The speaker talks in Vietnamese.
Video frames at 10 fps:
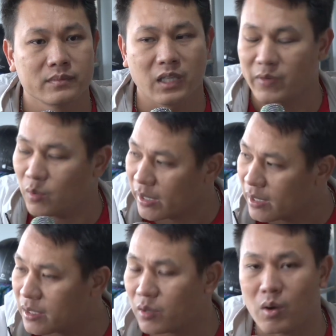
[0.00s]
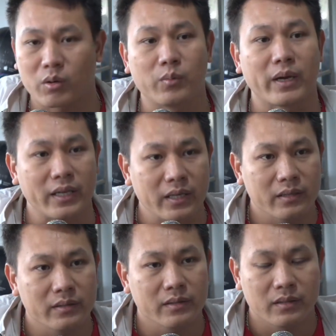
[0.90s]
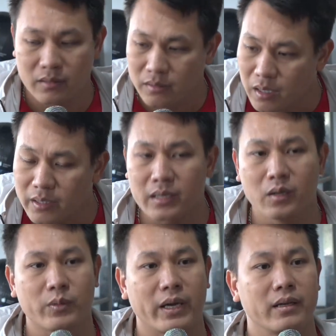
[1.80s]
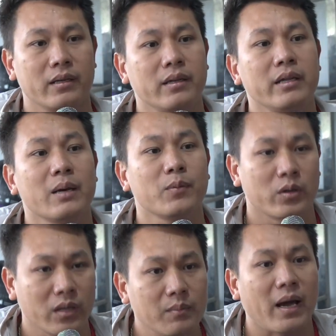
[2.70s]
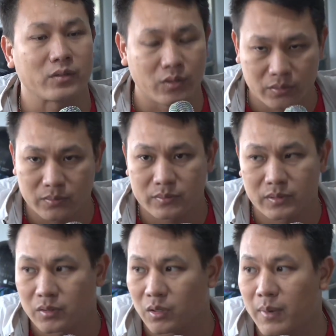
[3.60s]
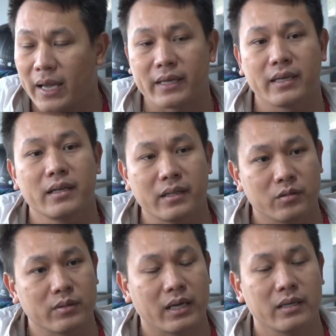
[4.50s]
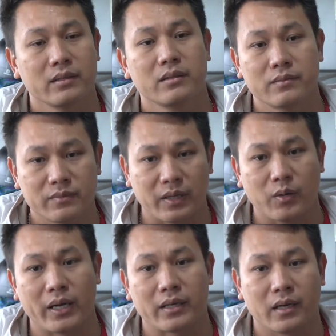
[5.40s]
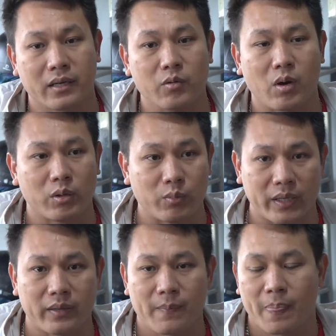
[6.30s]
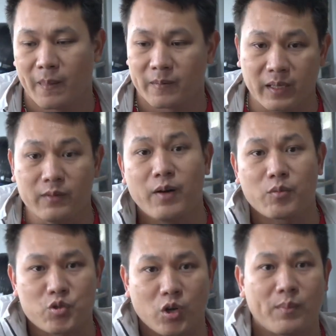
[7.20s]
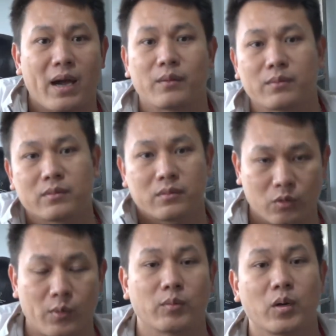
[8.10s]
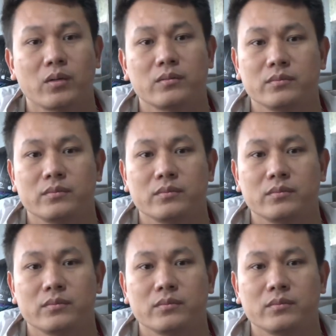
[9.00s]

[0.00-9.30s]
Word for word: thì phải loại hết kết quả của đồng kỵ đi đương nhiên đồng kỵ đi, đi tiếp rồi nhất bảng rồi còn ba anh kia thì chúng ta phải loại ờ, kết quả của đồng kỵ tính vòng tròn ba đội bóng đó